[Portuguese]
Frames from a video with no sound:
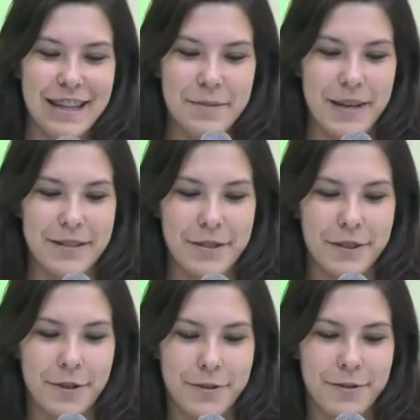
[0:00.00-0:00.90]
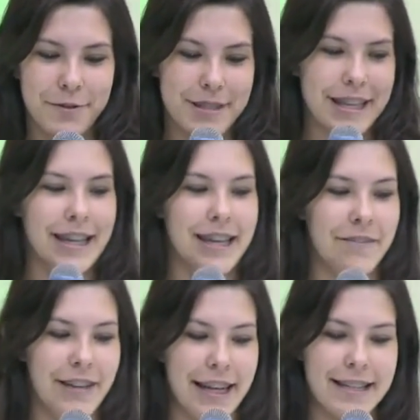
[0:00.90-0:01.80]
Peço que todos
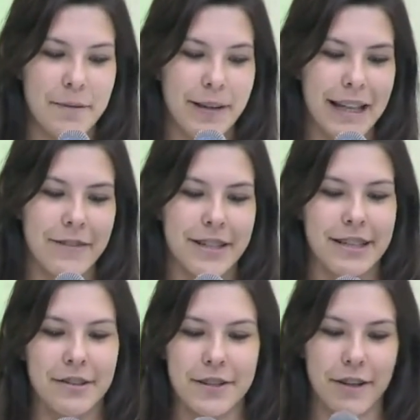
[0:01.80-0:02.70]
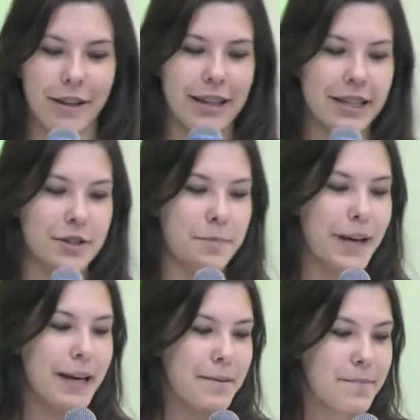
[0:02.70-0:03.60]
reverenciem a palavra de Deus, se coloquem de
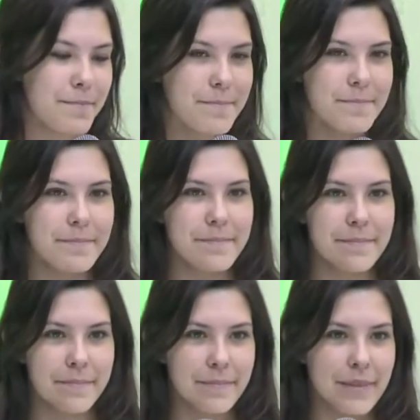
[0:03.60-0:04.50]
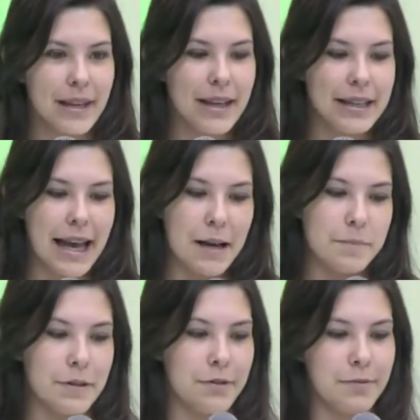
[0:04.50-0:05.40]
pé e
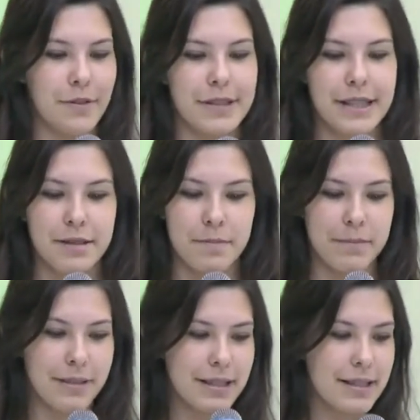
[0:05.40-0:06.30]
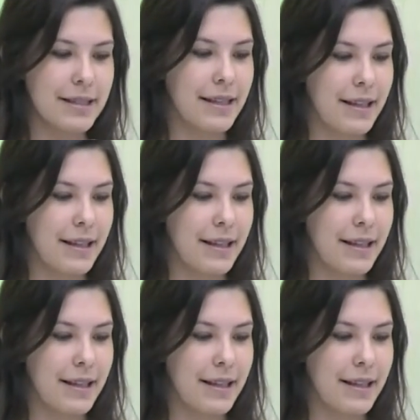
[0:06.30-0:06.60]
abram vossas Bíblias